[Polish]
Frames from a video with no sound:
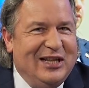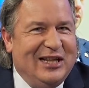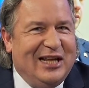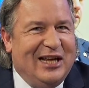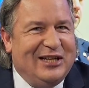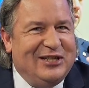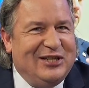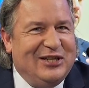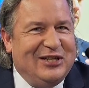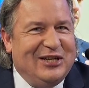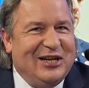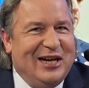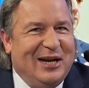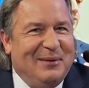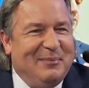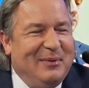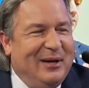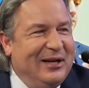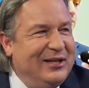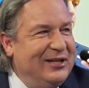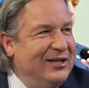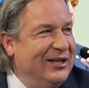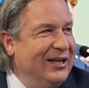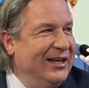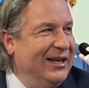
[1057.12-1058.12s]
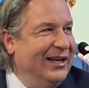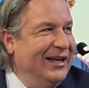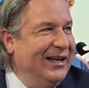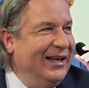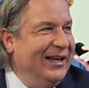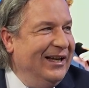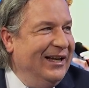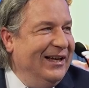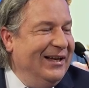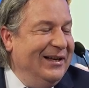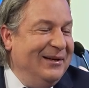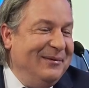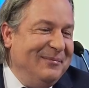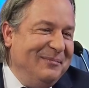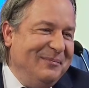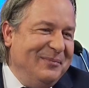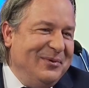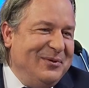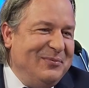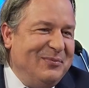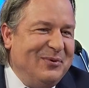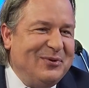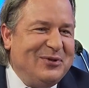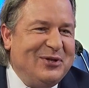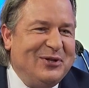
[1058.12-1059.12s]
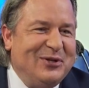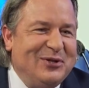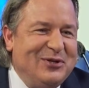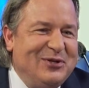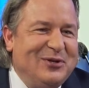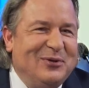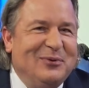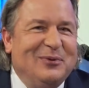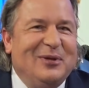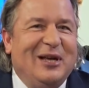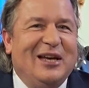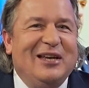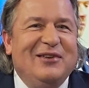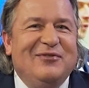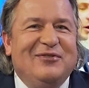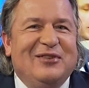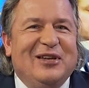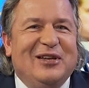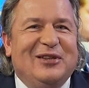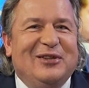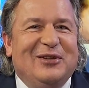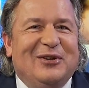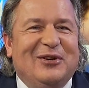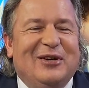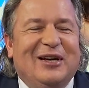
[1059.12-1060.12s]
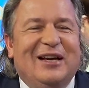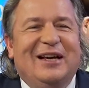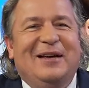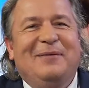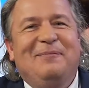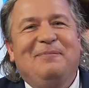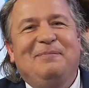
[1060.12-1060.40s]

dacie się nabrać. Być może to są naiwne trochę